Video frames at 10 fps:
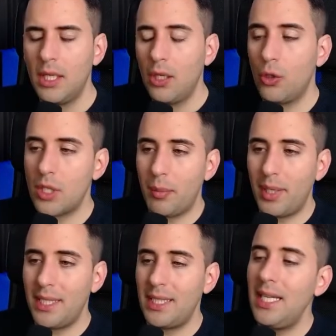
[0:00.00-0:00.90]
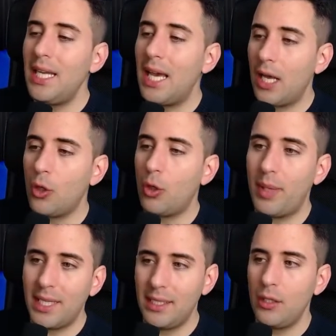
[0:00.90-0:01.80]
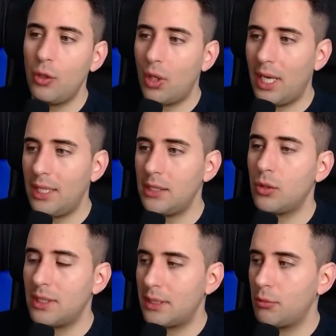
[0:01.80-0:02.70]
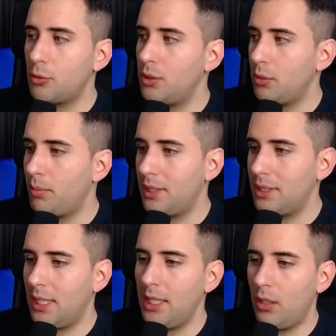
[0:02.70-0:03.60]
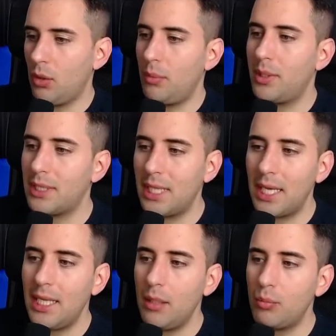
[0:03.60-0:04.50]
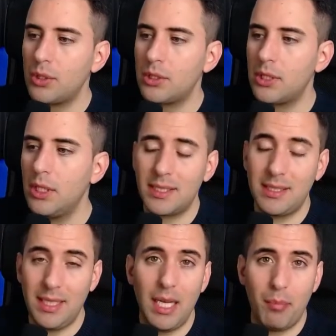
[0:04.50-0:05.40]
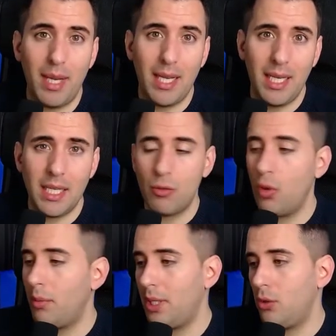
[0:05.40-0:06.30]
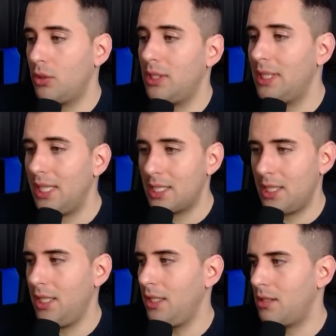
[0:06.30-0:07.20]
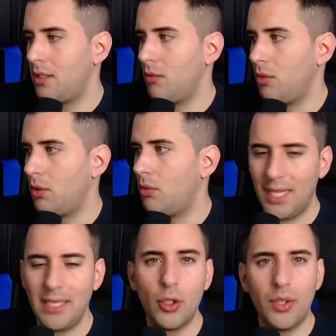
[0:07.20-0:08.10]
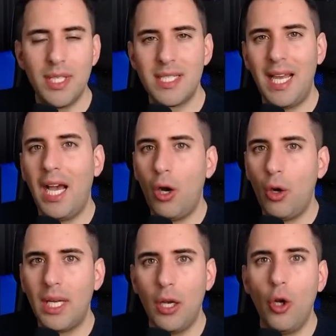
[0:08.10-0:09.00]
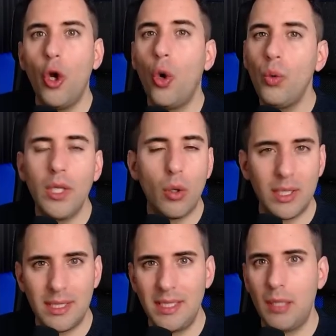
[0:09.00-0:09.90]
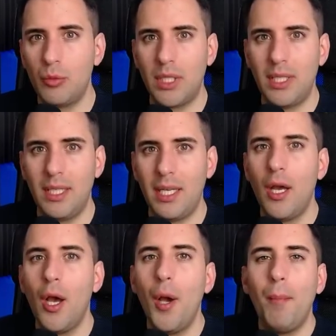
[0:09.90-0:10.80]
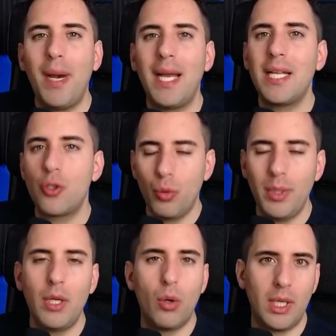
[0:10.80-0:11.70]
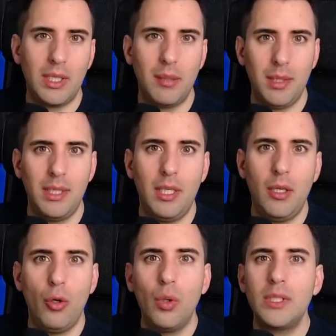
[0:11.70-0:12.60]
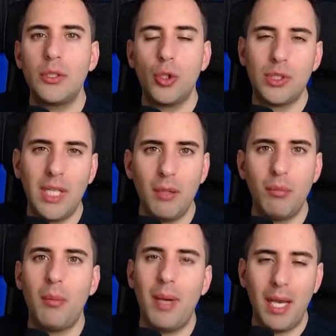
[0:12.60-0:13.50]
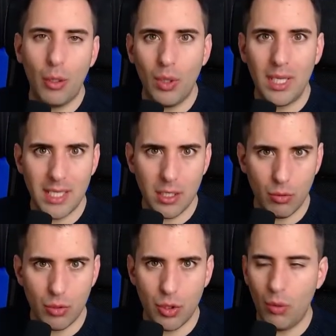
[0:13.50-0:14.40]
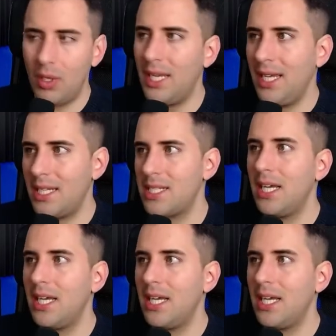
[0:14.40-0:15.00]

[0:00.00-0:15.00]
Nos aparecería algo parecido a esto que estamos viendo en pantalla, lo que pasa que aquí pues si la página es nueva no tendrías clics, ¿de acuerdo? Entonces ahora lo único que tendríamos que hacer para subir correctamente nuestro sitemap a Google Search Console es